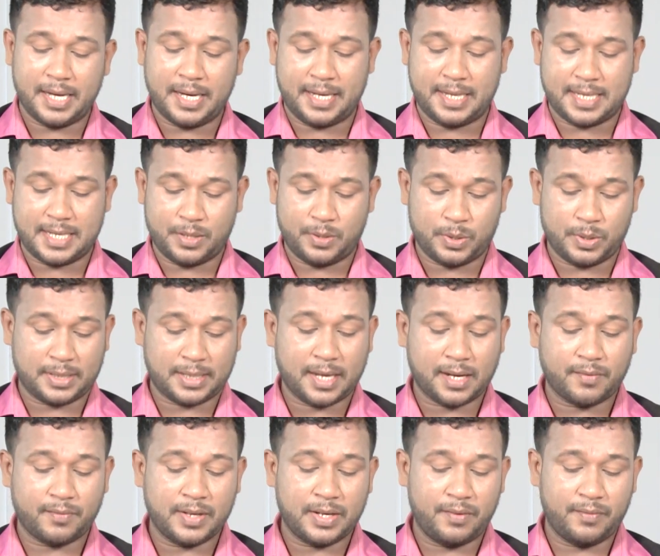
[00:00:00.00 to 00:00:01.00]
என்ற ஒரு
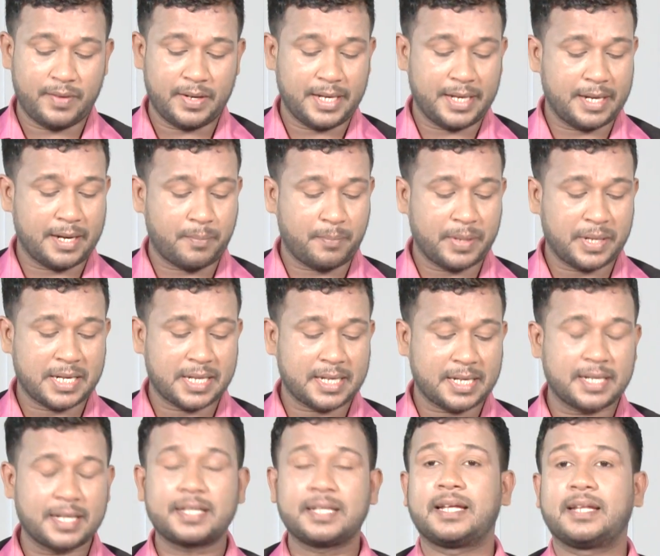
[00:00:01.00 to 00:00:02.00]
தகவல்
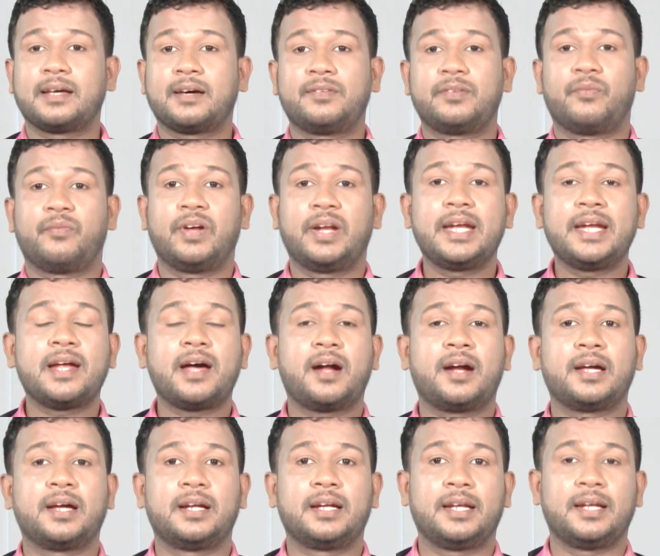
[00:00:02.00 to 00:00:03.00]
வெளியிடப்பட்டிருக்கின்றது அதாவது
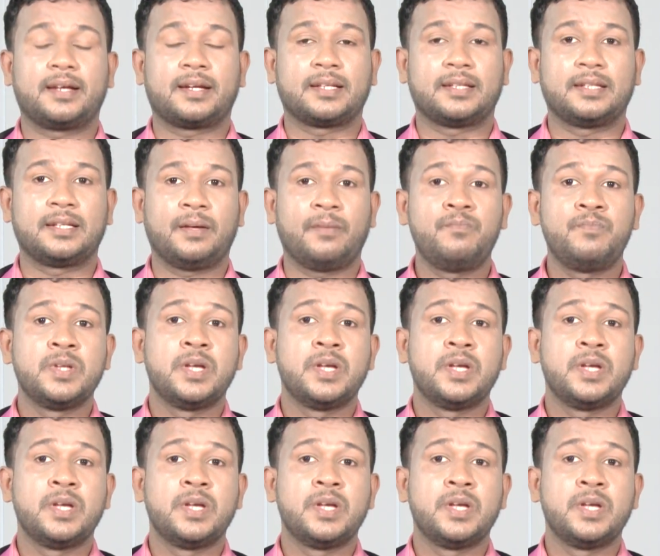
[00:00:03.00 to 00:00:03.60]
வெளிநாடுகளிலிருந்து